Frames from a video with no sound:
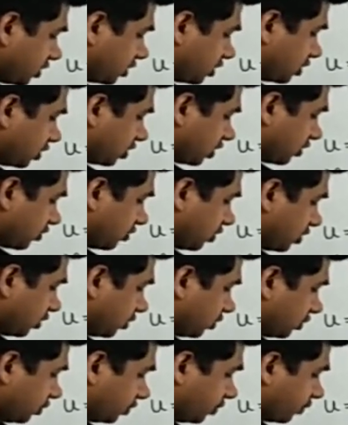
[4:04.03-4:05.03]
s इज इक्वल
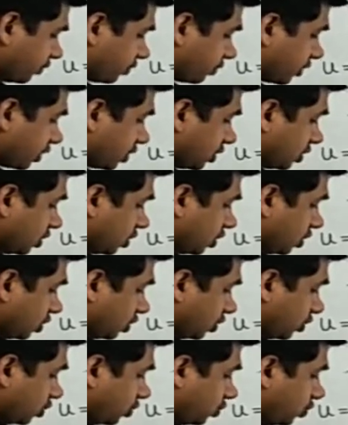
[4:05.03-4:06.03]
टू
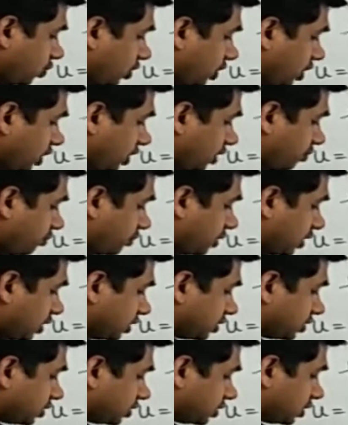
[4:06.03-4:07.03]
यू टी
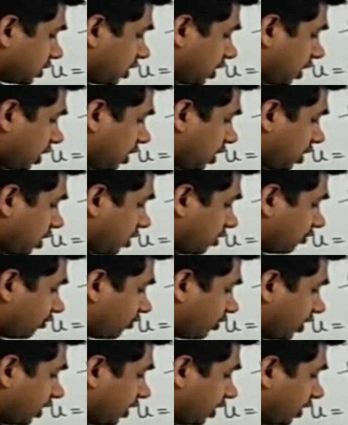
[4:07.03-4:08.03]
प्लस
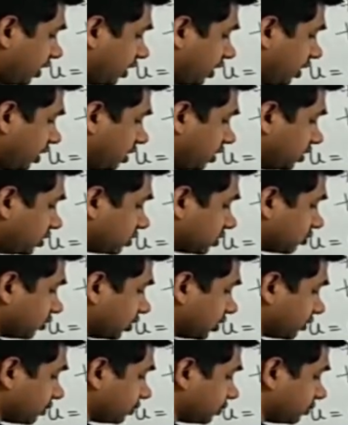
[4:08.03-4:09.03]
हाफ ए टी
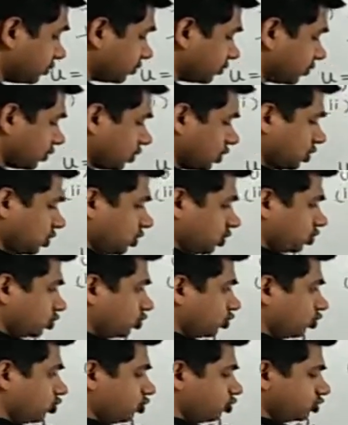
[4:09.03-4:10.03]
स्क्वेयर
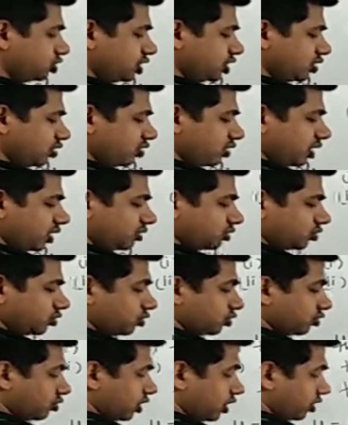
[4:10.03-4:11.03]
तो u जीरो है तो
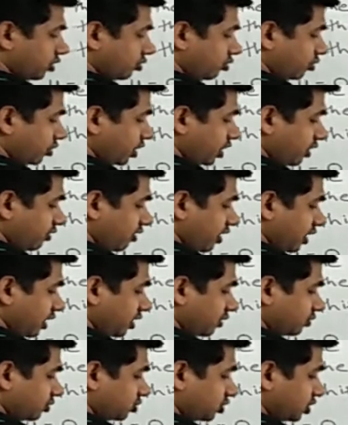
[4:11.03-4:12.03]
u टू टी वाली
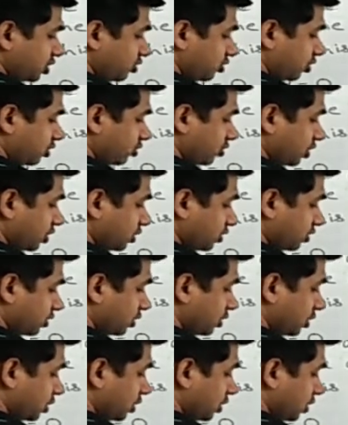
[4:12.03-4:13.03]
टर्म तो जीरो हो गई
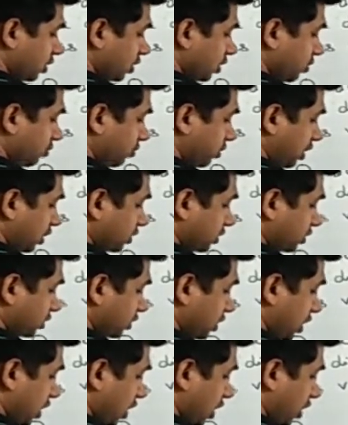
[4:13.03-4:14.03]

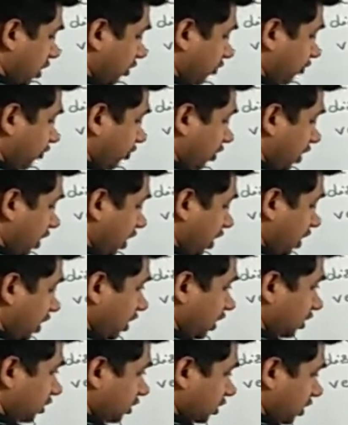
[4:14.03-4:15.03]
प्लस हाफ
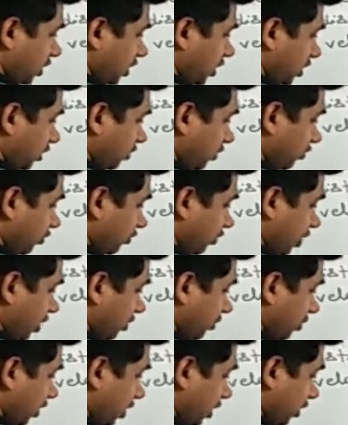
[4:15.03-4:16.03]
a कितना आया
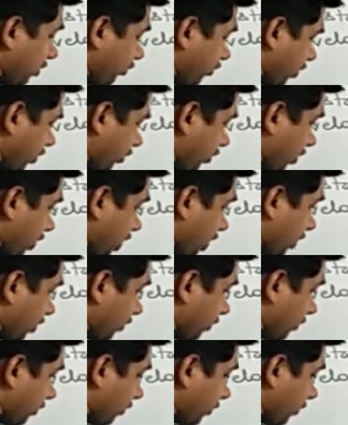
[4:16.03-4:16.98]
वन बाय फिफ्टीन